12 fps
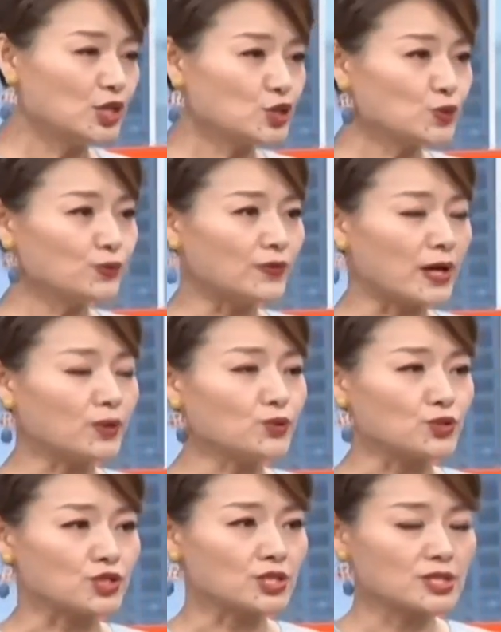住房
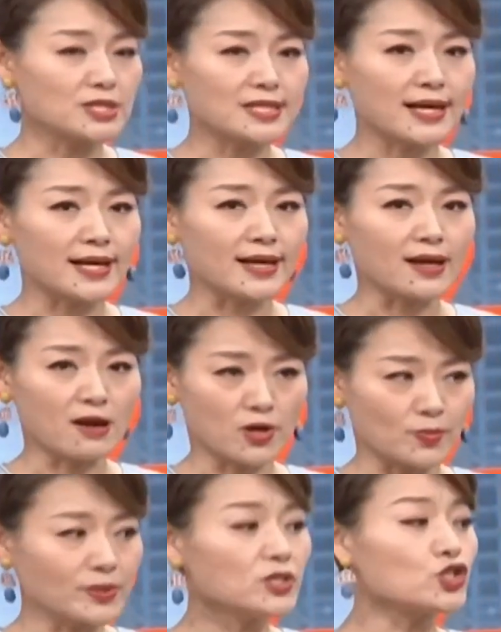女士在哈尔
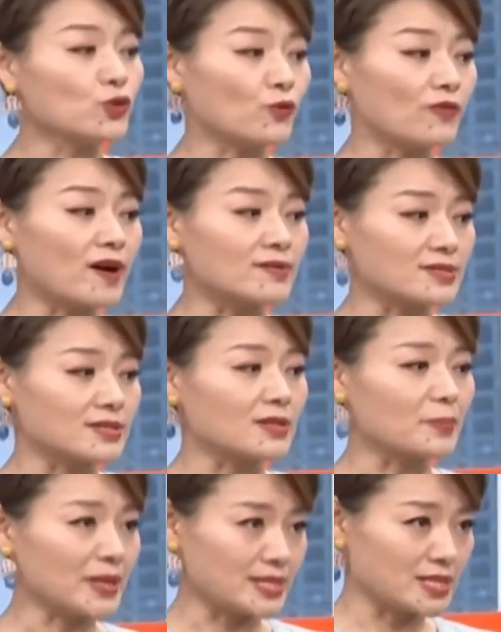滨是有房子的，
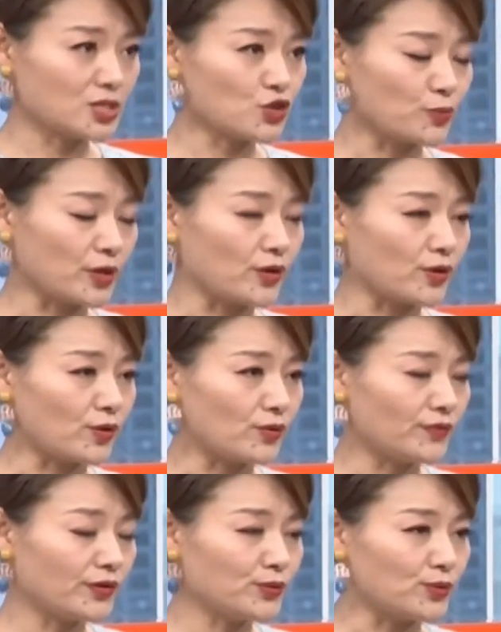北京是没有，
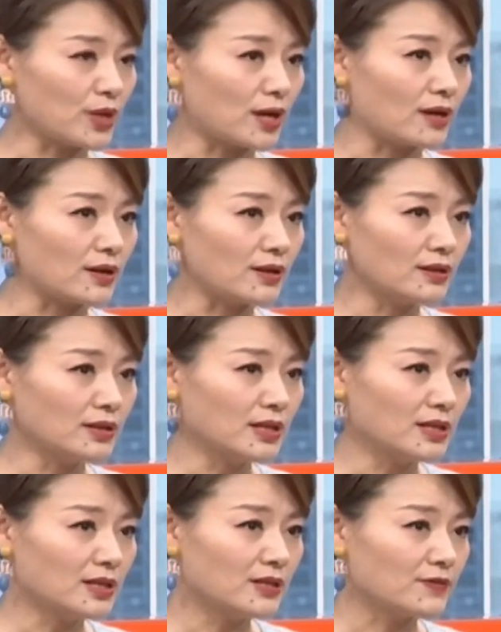因为女儿
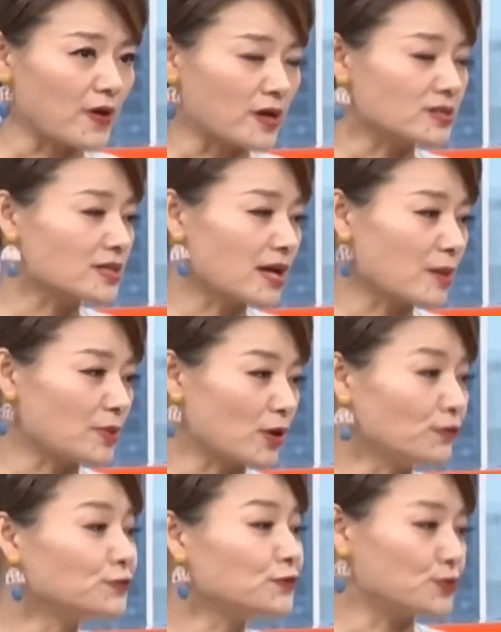房子还比较
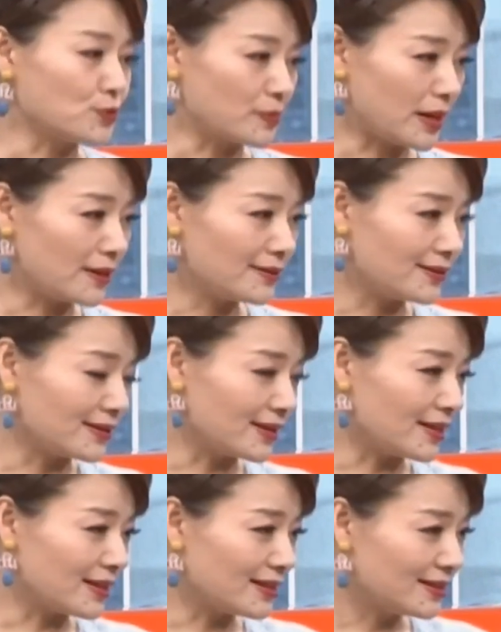富裕嘛。
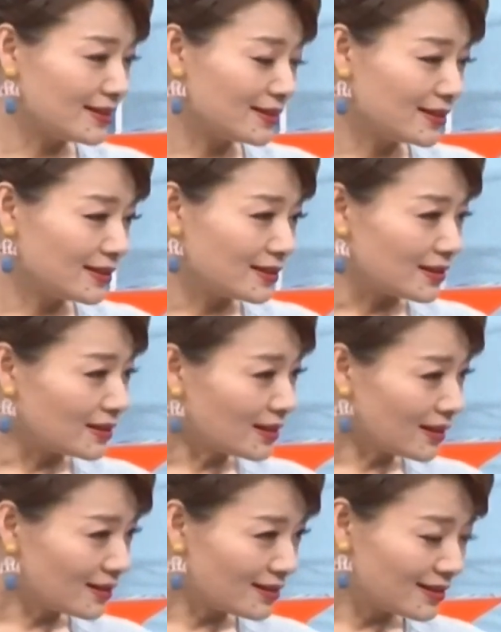啊。您呢？